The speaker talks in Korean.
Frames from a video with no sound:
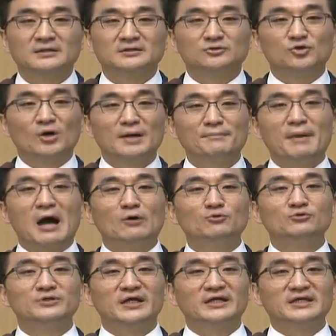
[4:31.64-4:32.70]
그동안
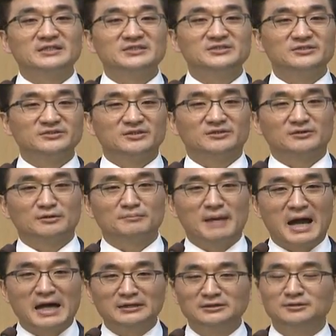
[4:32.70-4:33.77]
바울에게 쓰여졌던
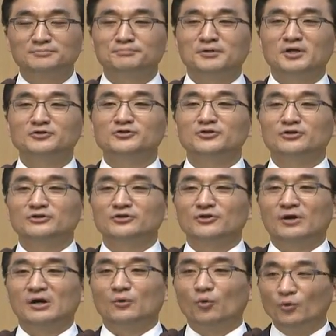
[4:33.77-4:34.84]
많은
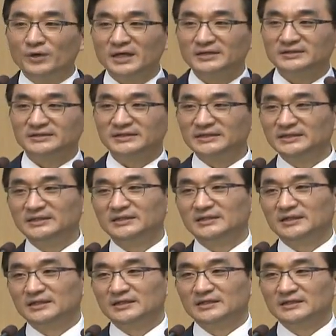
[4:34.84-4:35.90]
편견과 오해들이
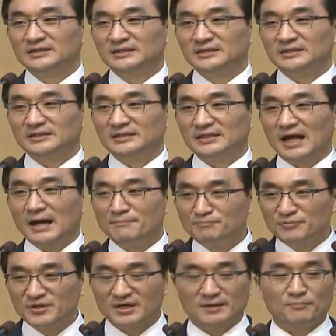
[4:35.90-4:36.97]
예,
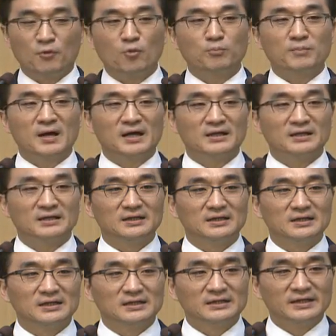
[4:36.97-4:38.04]
함께 폭발해
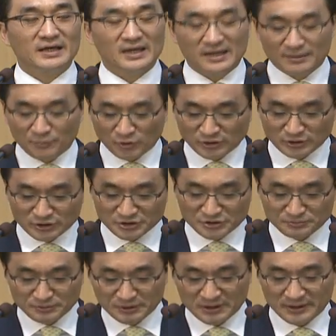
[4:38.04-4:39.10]
버린
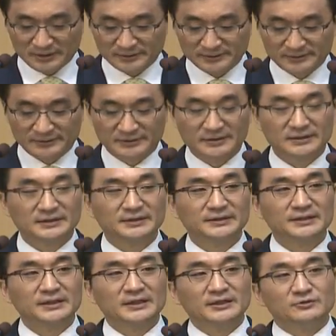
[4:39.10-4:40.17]
것입니다.
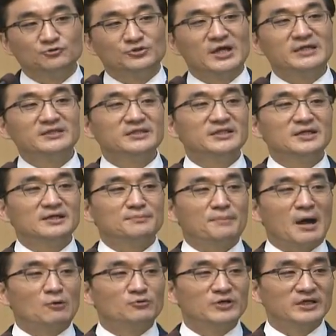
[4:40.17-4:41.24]
유대인들이
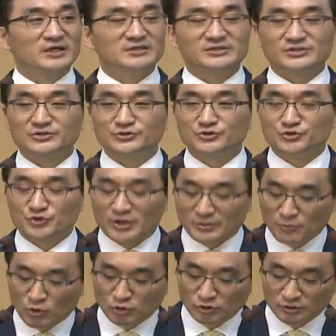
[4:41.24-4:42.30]
바울에게 씌운
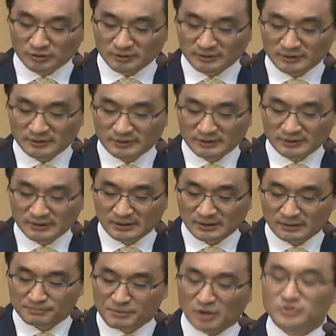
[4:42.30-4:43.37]
죄목은
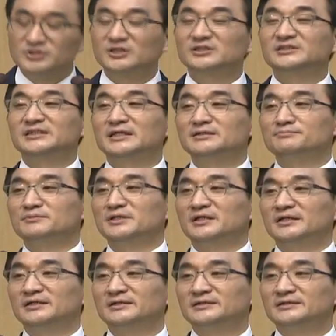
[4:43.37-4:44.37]
예, 변절자입니다.